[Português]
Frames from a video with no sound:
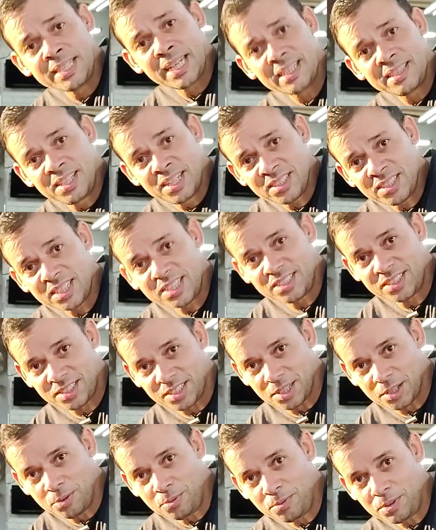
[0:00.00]
na
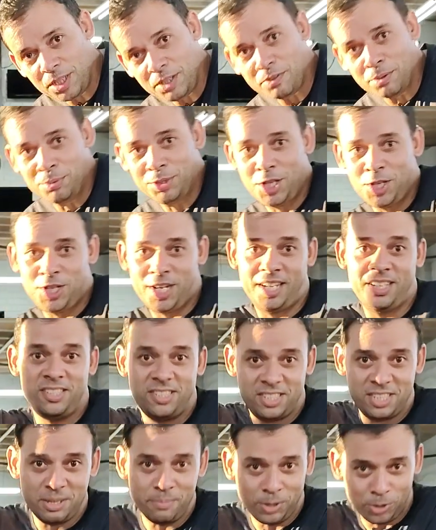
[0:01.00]
descrição e vamos deixar em
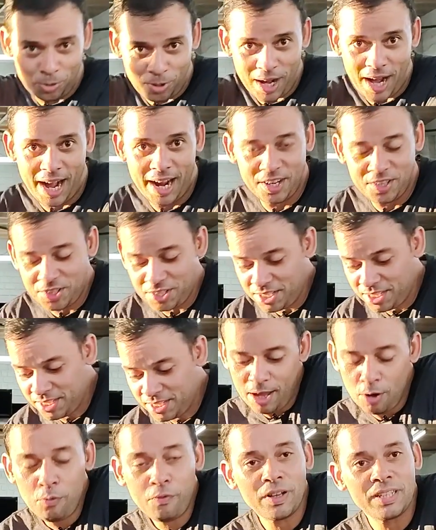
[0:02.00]
cima no card
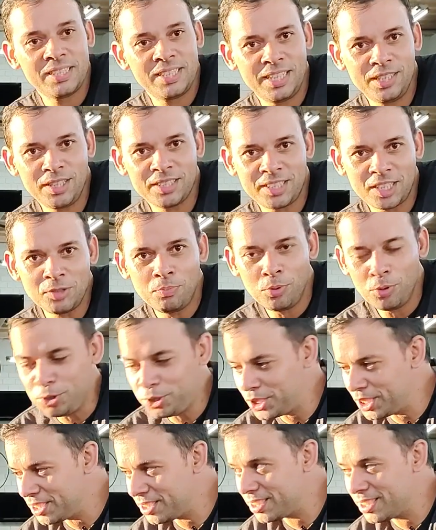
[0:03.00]
eu fazendo essas
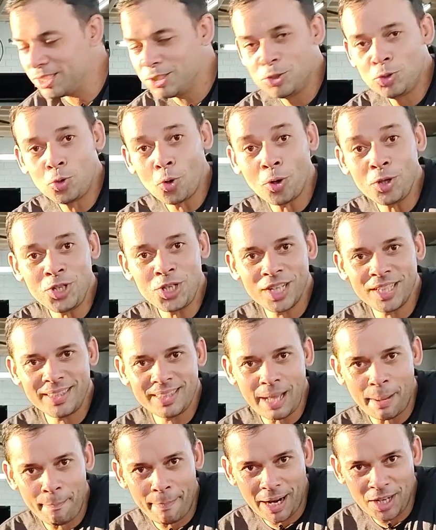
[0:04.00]
buchas do,
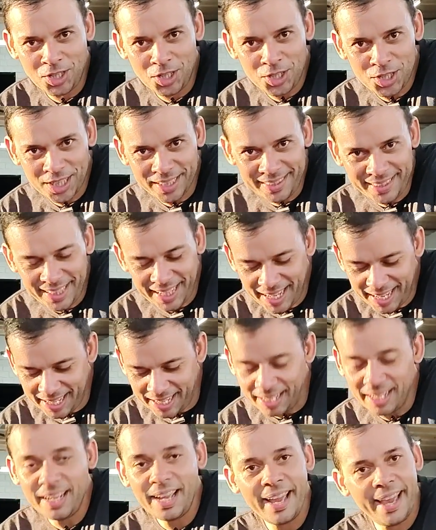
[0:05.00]
da parte
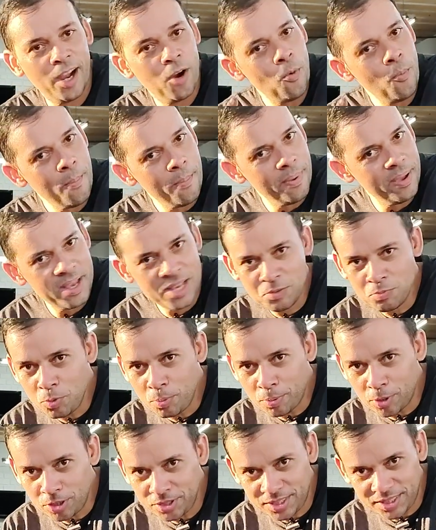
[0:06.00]
dianteira é o
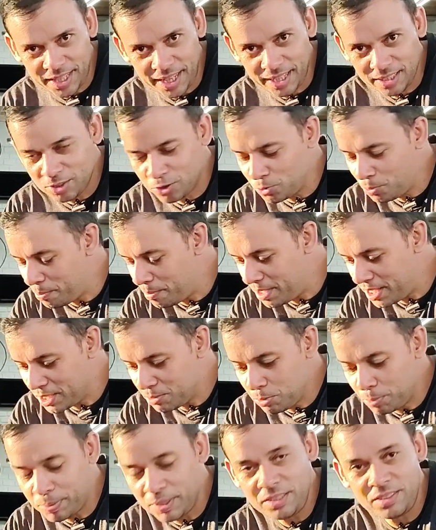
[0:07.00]
mesmo processo, o
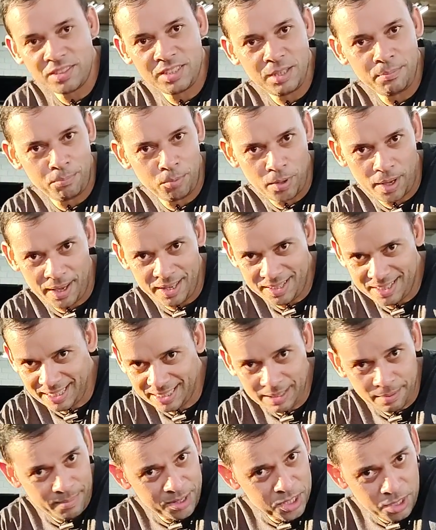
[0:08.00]
mesmo princípio, é
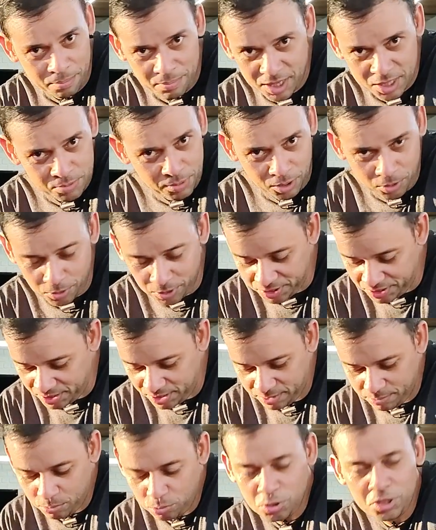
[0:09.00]
exatamente a mesma
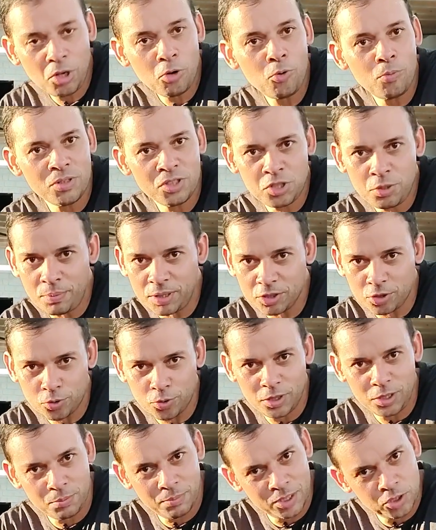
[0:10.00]
coisa. Muda algumas
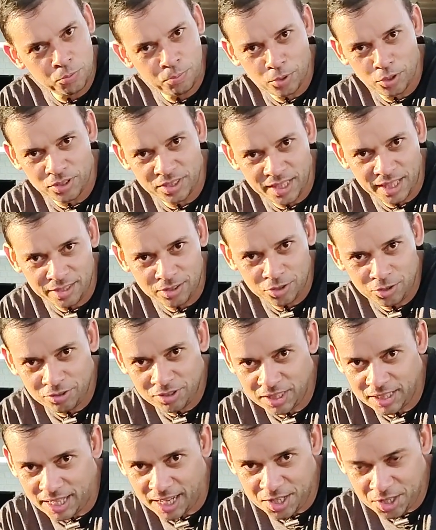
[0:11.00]
dimensões, mas o processo de
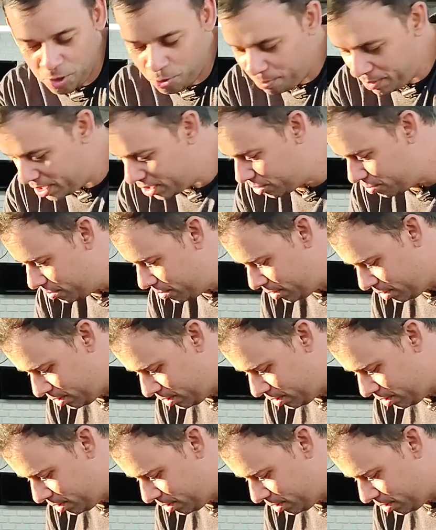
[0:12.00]
usinagem é o mesmo,